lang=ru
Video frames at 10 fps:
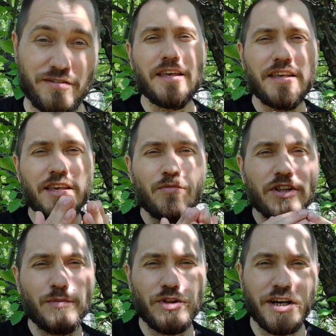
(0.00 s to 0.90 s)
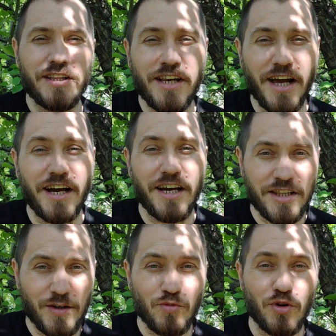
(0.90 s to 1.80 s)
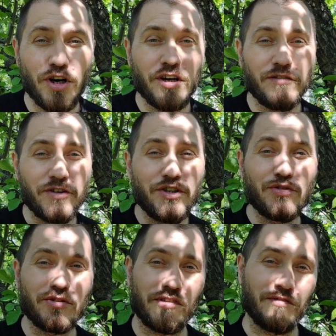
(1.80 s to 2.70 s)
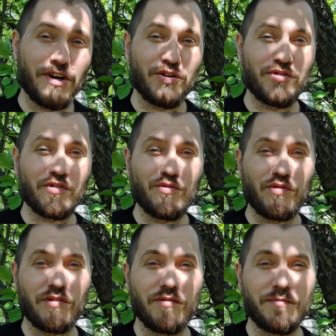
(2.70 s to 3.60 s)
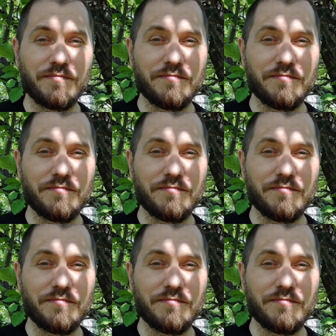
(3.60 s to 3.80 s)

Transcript: И именно благодаря этому видео называют искусством.